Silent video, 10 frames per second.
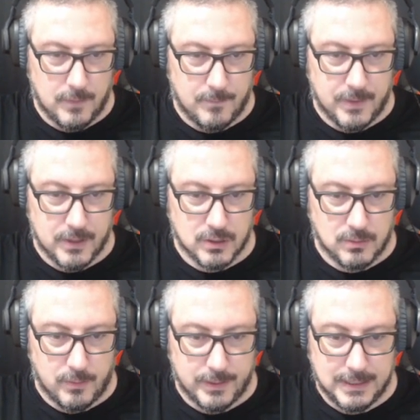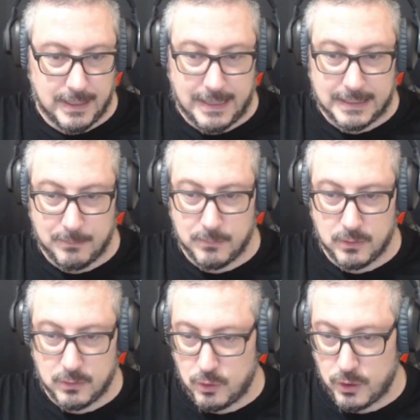De hecho, como veis, la de
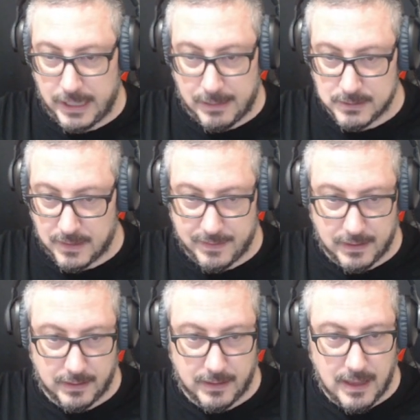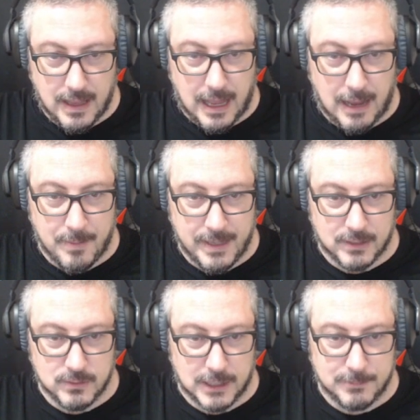lo, queríamos hacer
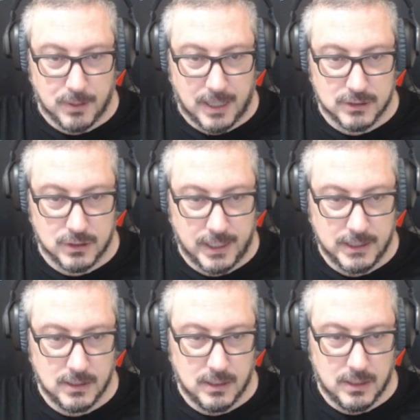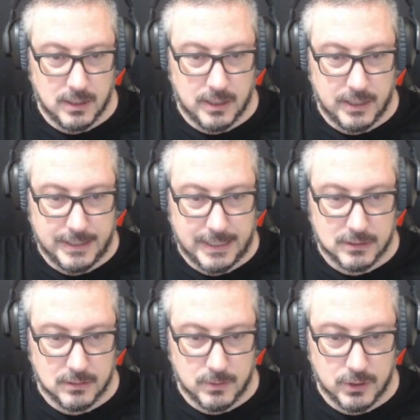apenas unas pocas horas y ya
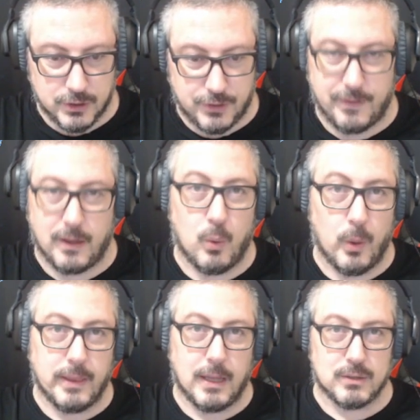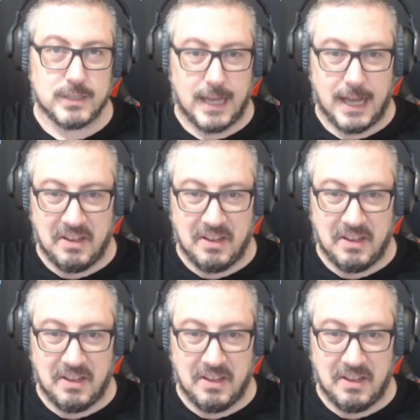somos 50, o sea,